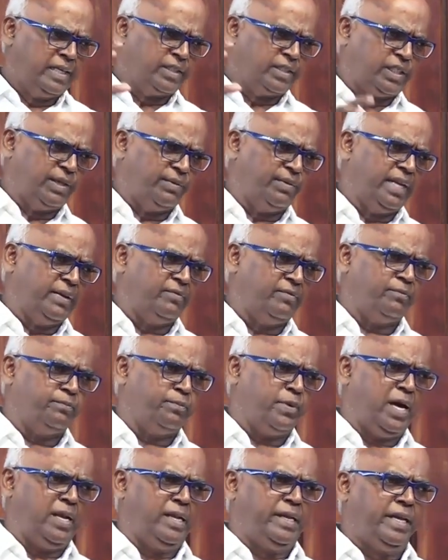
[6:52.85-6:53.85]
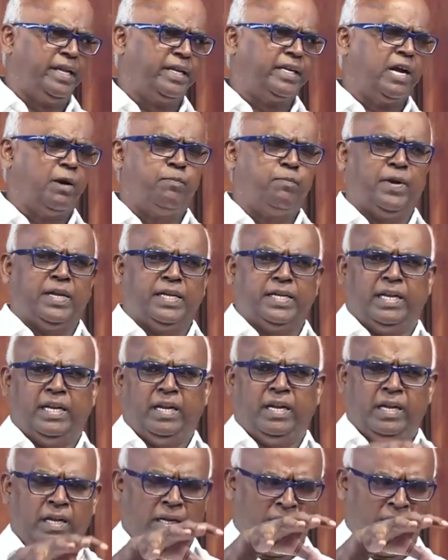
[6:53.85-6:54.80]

கிறிஸ்துவின் பால் ஈர்க்கப்பட்டு